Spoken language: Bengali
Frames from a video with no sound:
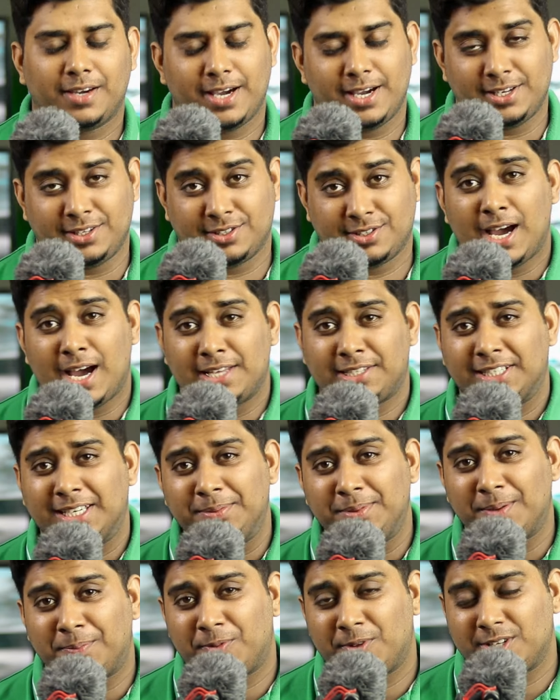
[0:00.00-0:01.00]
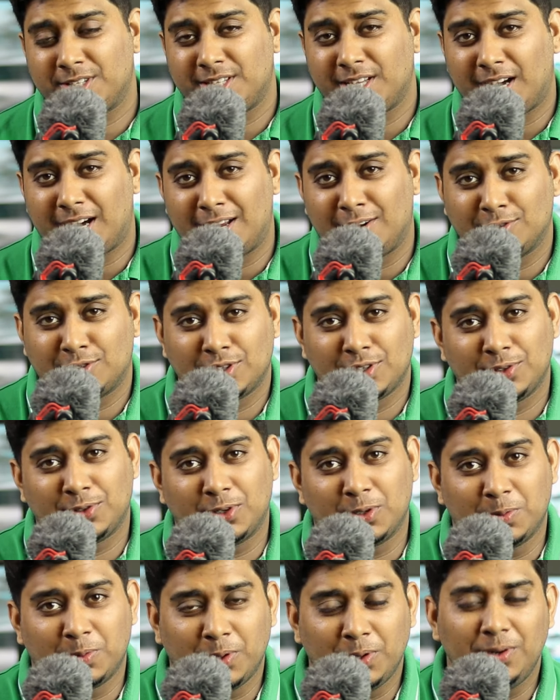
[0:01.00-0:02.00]
গাইস আজকে আমি আপনাদের সাথে আলোচনা
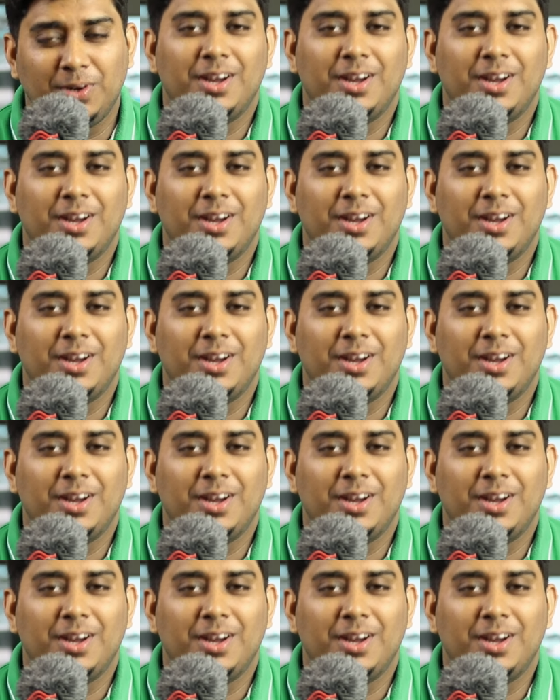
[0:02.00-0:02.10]
করব